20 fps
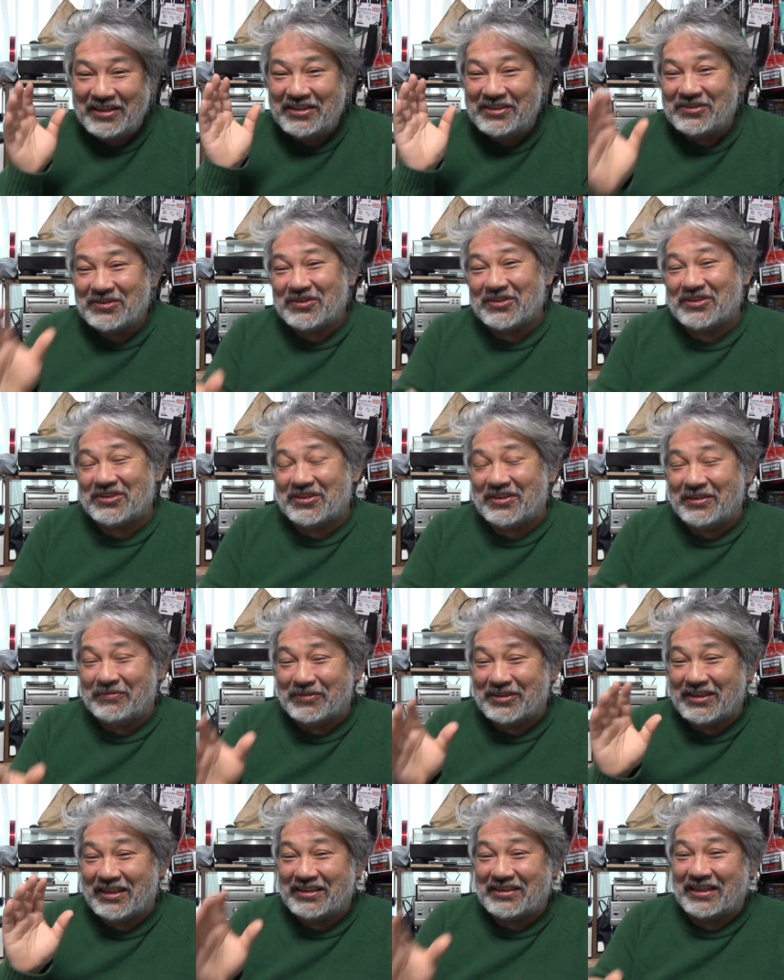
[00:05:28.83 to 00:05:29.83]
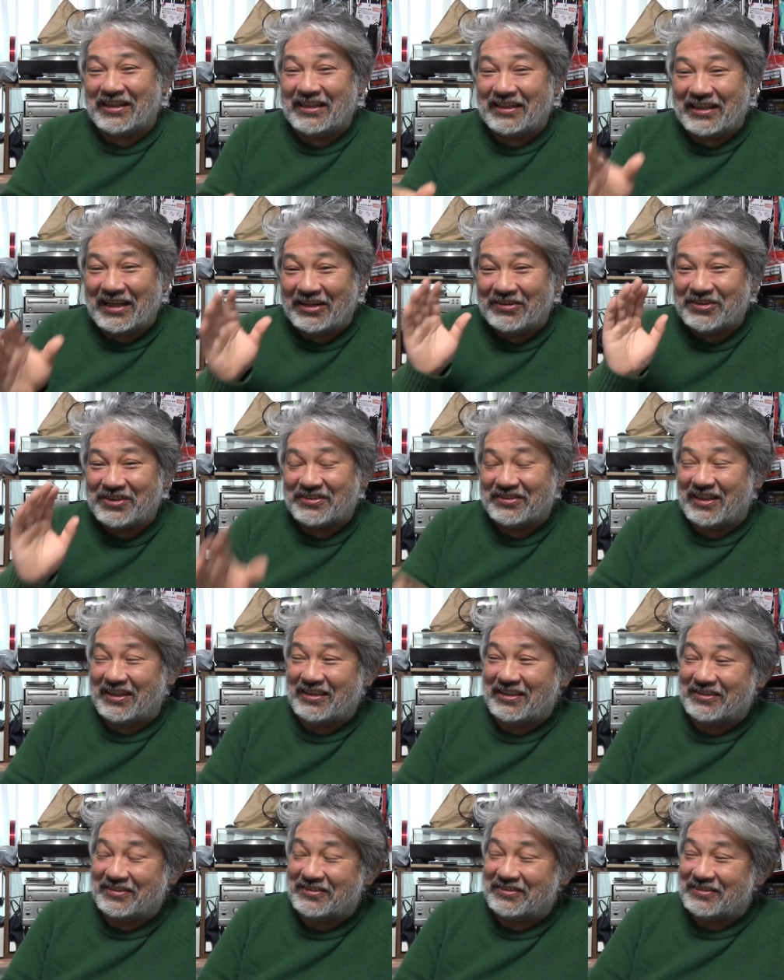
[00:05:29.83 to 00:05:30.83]
い人と一緒に無線したら、ね、楽しくなっ
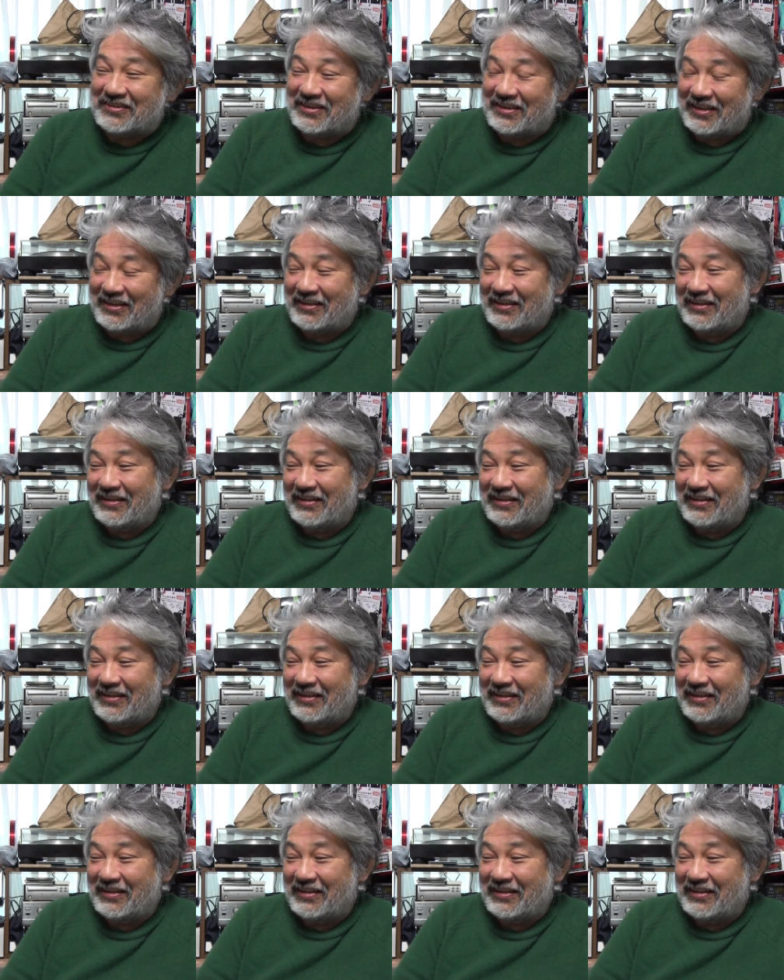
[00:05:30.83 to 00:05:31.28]
てくるんでね